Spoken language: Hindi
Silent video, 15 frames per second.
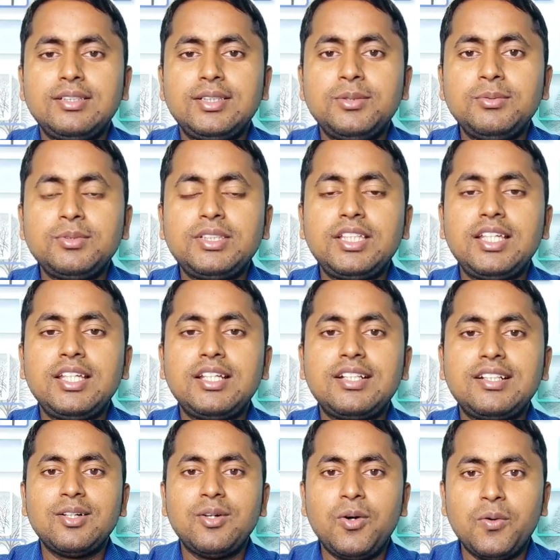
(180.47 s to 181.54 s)
क्योंकि
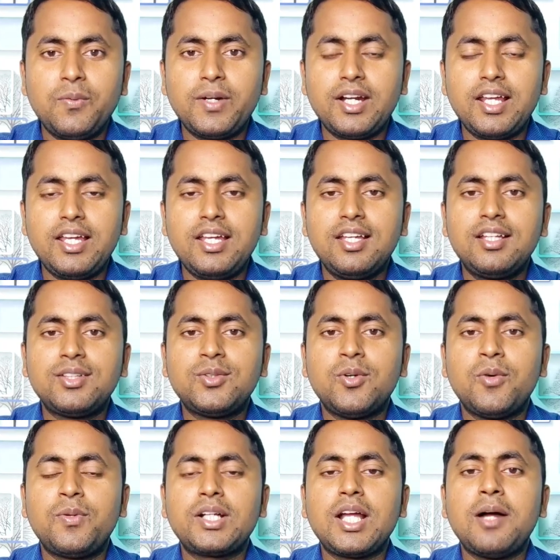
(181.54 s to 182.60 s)
ऑफर है तो
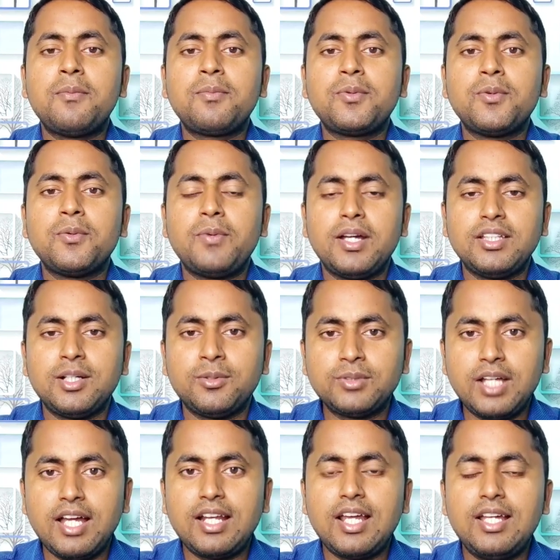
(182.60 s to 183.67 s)
ऑफर का हमको फ़ायदा
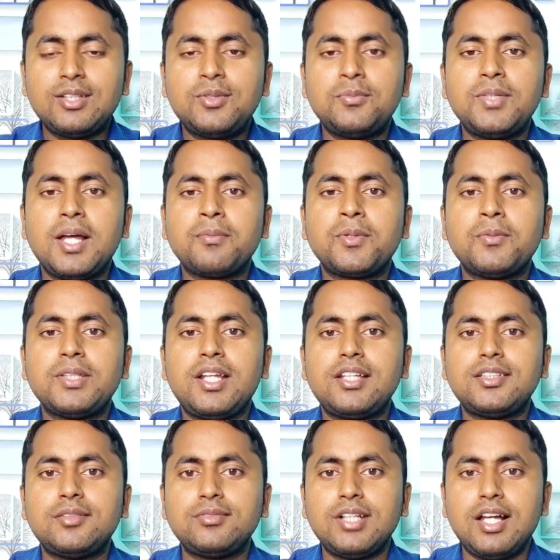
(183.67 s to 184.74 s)
उठाना है तो मैं आपको
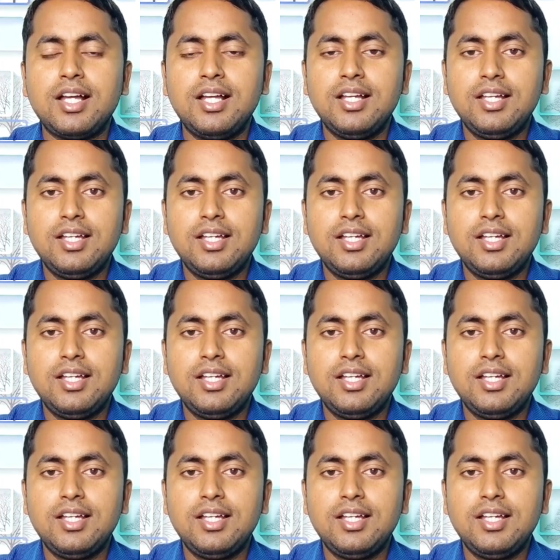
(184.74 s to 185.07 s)
बताना चाहूँगा